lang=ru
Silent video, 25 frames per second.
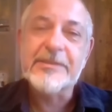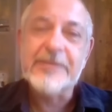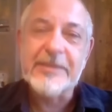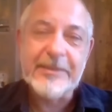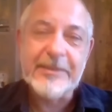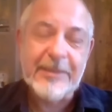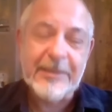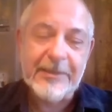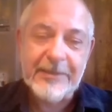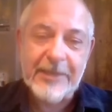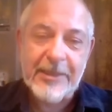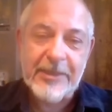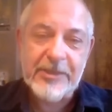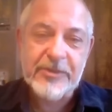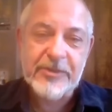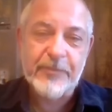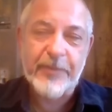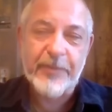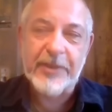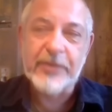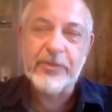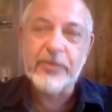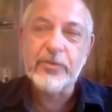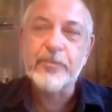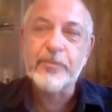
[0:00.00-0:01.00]
если так
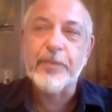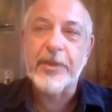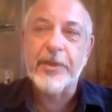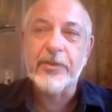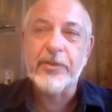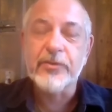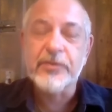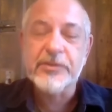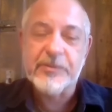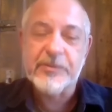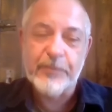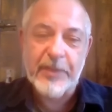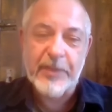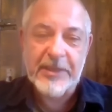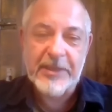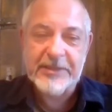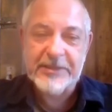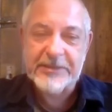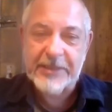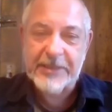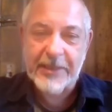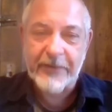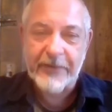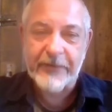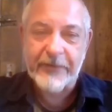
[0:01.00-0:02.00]
дальше пойдет, придется
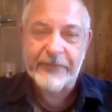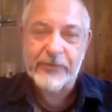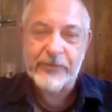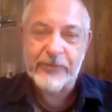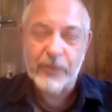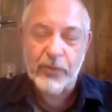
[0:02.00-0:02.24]
перестраивать